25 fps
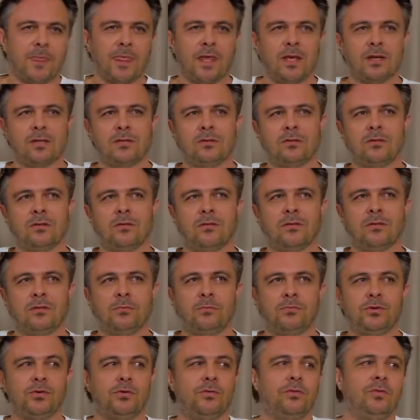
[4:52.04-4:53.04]
jest
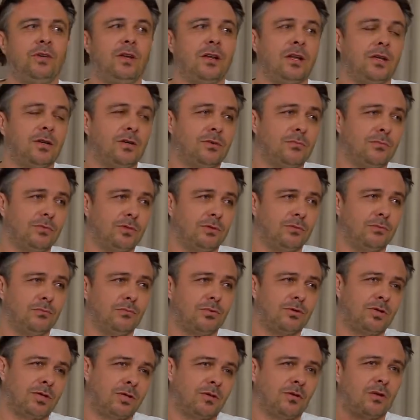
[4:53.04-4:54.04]
to przywilej, że możemy
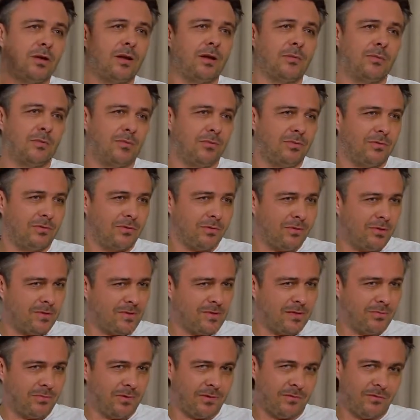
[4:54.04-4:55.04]
być aktorami, bo to
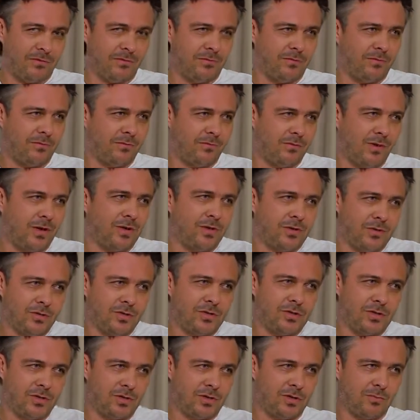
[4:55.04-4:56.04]
jest naprawdę fajne
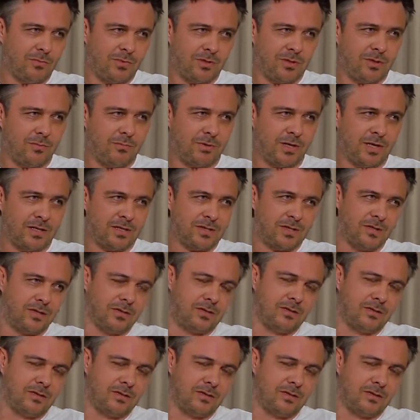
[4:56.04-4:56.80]
życie, jeśli ma się pracę.